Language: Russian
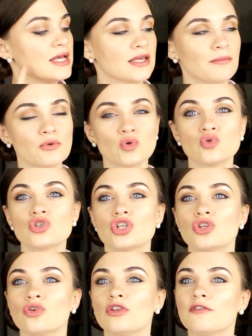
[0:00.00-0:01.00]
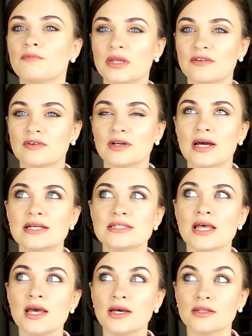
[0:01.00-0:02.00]
Я беру уже ее не в первый раз,
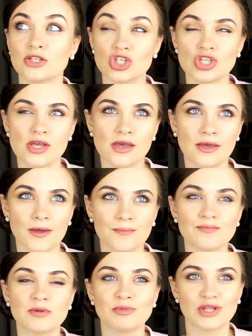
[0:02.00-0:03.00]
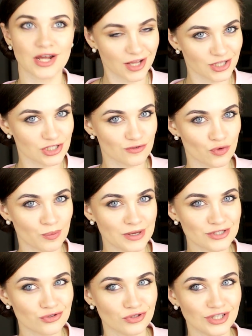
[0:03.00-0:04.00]
точнее, именно арахисовую
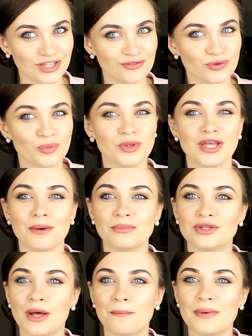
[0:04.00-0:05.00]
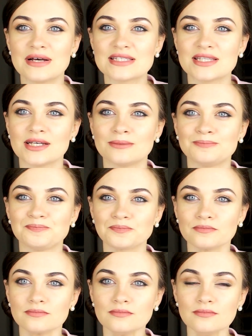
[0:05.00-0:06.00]
пасту. До этого у меня была паста
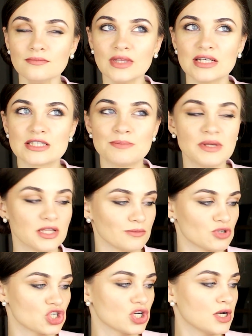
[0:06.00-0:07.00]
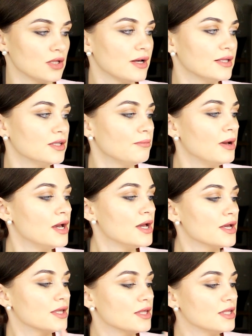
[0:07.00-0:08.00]
с белым шоколадом.
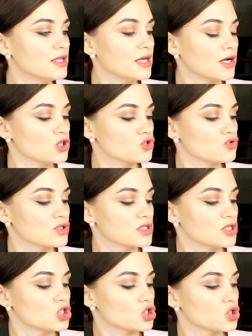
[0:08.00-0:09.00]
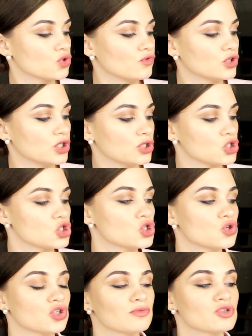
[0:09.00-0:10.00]
И я хочу сказать, что вот эта с
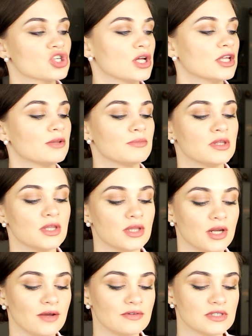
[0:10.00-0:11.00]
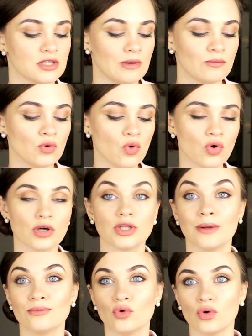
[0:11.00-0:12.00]
черным шоколадом мне нравится
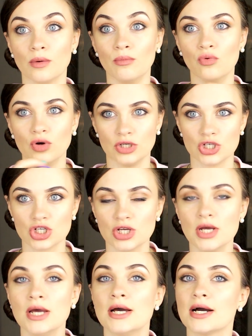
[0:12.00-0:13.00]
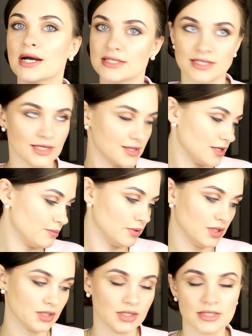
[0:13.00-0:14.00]
намного-намного больше. Хотя и та
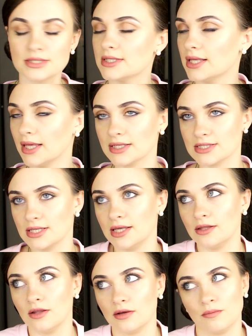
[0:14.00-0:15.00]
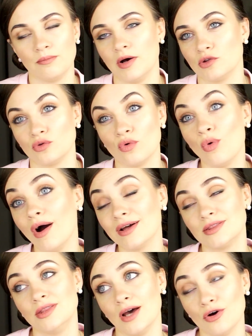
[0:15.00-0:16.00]
была классная, я съела банку
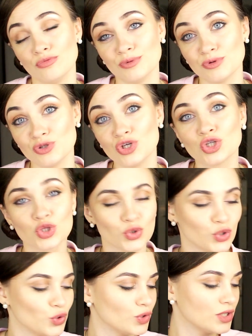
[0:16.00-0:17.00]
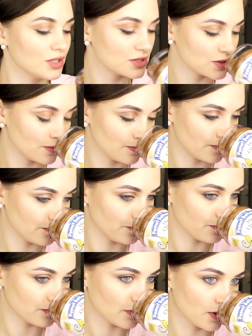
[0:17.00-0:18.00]
одна, у меня никто ее не ест.
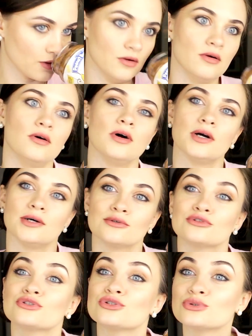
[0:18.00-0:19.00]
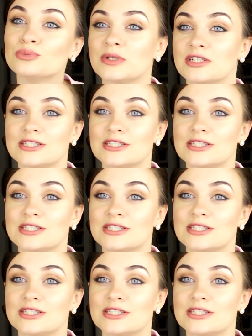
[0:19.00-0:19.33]
О, он супер.